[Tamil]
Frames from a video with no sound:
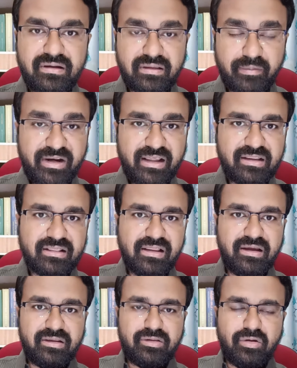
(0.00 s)
தமிழகத்தில்
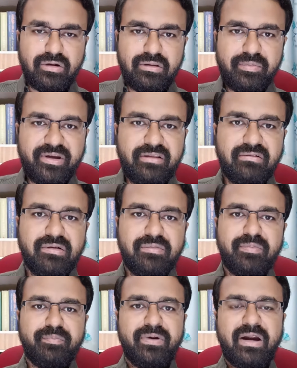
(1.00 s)
தொடர்ந்து பெய்து வரும்
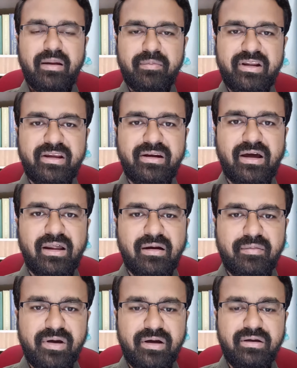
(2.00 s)
கனமழையின்
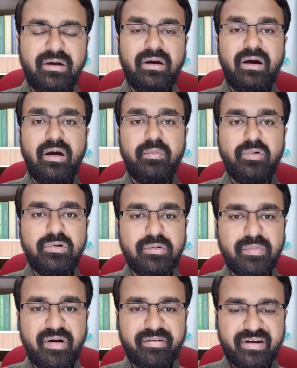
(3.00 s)
காரணமாக மூன்று
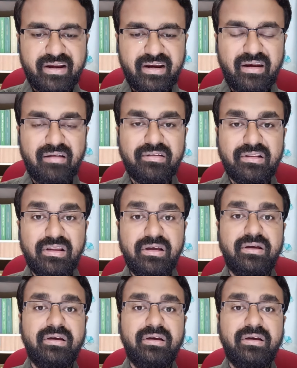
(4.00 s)
மாவட்டங்களில் வந்து